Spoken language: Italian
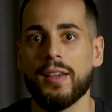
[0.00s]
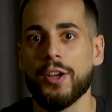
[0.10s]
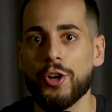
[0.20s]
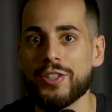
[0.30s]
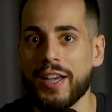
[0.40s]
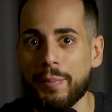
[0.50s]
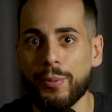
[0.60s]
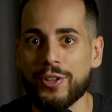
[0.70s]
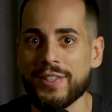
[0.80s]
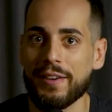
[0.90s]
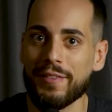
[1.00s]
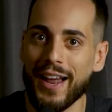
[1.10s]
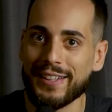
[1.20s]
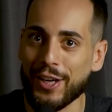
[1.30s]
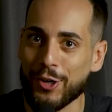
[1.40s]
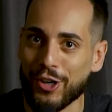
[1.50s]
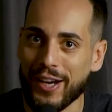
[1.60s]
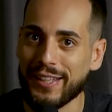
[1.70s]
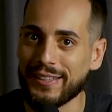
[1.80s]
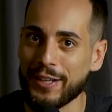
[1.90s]
cosa che poi si è rivelata
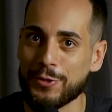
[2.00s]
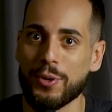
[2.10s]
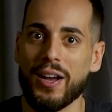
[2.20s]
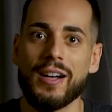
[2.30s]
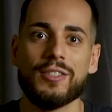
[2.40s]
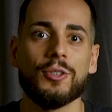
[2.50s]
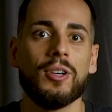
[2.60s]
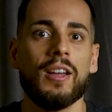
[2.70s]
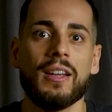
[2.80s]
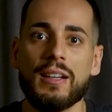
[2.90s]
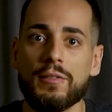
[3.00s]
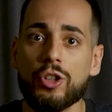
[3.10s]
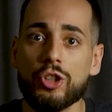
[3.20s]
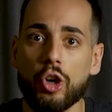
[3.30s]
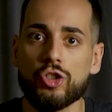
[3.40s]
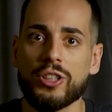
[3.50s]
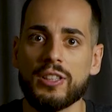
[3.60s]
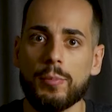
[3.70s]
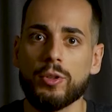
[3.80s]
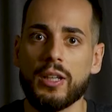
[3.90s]
corretta nel suo caso. Nel video di oggi
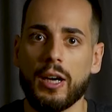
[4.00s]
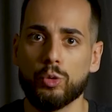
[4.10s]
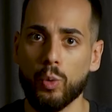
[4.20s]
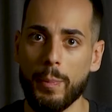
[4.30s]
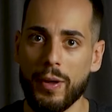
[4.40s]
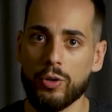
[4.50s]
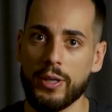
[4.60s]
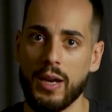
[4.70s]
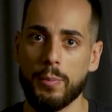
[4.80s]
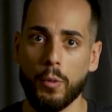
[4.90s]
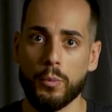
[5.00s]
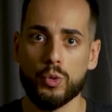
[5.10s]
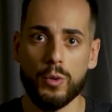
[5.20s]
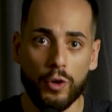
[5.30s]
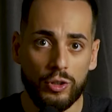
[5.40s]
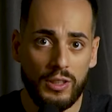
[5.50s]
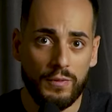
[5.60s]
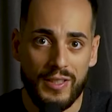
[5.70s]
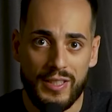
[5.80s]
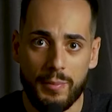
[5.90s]
andremo a dire due paroline proprio sui fondi di
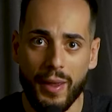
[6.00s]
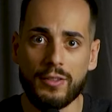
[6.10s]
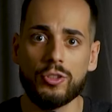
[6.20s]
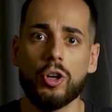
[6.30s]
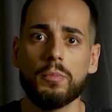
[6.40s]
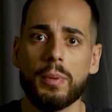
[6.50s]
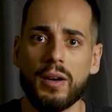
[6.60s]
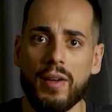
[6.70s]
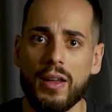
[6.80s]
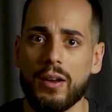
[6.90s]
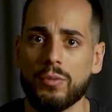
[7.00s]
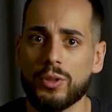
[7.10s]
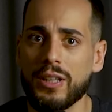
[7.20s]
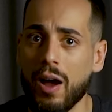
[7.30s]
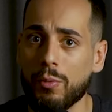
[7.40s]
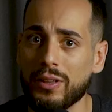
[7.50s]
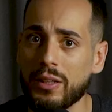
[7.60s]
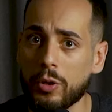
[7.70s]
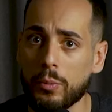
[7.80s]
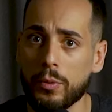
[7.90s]
investimento per avere un'idea un
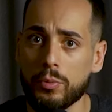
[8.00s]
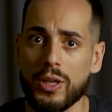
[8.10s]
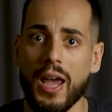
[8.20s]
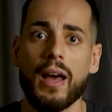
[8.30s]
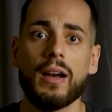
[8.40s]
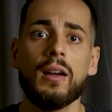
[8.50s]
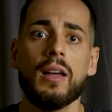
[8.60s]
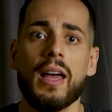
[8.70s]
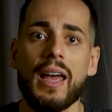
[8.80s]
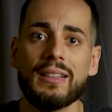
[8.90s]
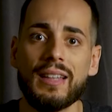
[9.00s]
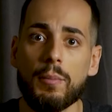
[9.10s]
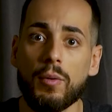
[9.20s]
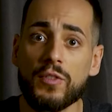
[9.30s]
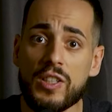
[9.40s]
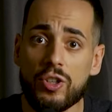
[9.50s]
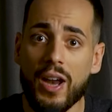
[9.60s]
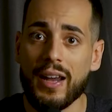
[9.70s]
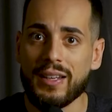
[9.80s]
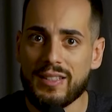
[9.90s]
attimino un po' più chiara e andremo a
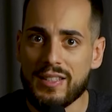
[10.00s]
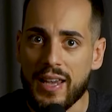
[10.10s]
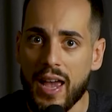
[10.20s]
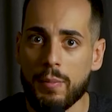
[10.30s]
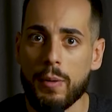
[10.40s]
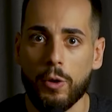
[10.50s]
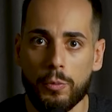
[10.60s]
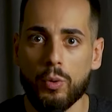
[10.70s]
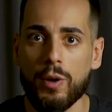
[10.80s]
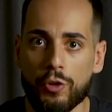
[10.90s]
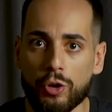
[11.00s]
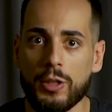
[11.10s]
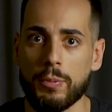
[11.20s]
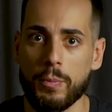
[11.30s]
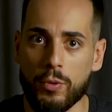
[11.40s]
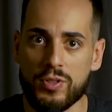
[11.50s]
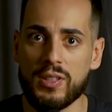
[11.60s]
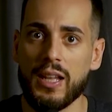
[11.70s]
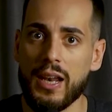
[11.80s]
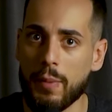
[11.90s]
visionare insieme proprio quei fondi proposti
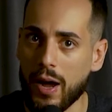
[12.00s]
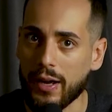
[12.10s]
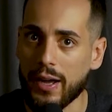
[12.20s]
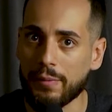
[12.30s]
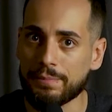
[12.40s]
dalla banca.